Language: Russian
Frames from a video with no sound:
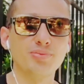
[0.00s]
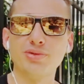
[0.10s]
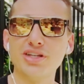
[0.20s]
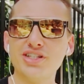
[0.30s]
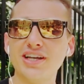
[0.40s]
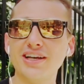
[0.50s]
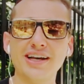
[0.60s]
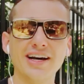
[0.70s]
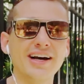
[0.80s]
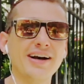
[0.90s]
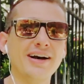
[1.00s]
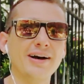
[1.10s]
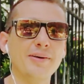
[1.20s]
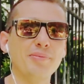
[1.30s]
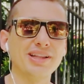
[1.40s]
точнее, я
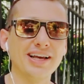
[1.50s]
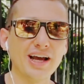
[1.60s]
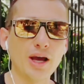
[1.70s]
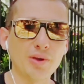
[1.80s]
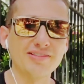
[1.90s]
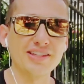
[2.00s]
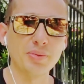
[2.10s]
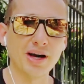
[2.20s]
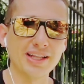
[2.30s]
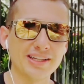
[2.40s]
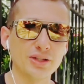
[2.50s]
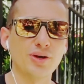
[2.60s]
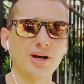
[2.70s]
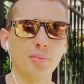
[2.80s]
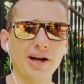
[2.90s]
предлагаю обратить внимание на эту
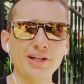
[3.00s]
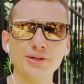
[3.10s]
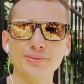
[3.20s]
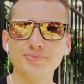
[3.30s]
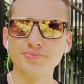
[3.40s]
компанию.